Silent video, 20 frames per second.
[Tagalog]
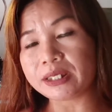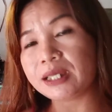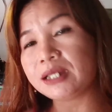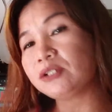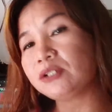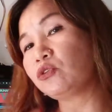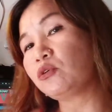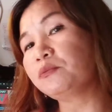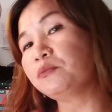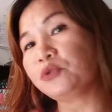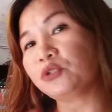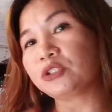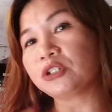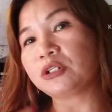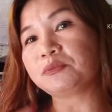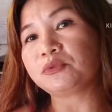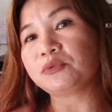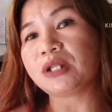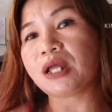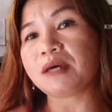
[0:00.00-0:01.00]
Ayan, yung
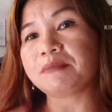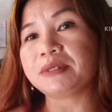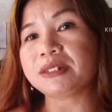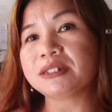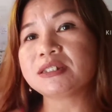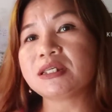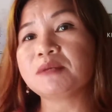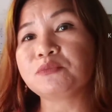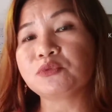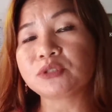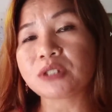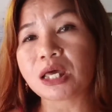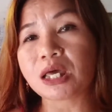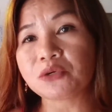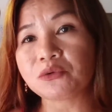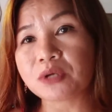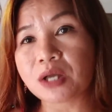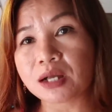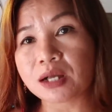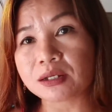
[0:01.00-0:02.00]
computer po namin. Diyan po
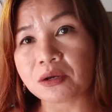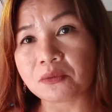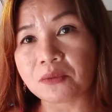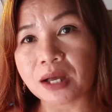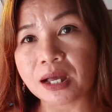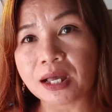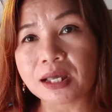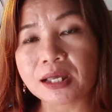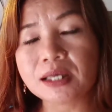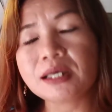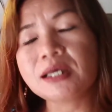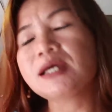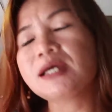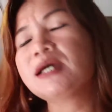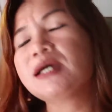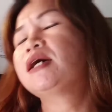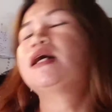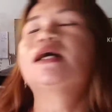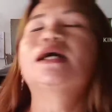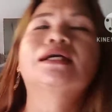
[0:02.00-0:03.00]
tayo gagawa.
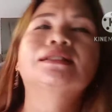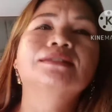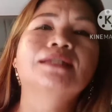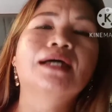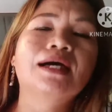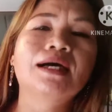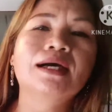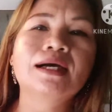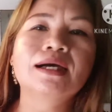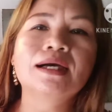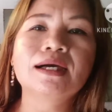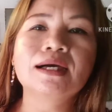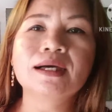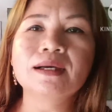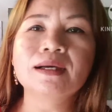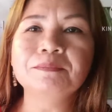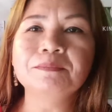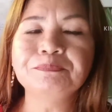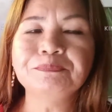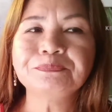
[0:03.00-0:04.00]
At uh,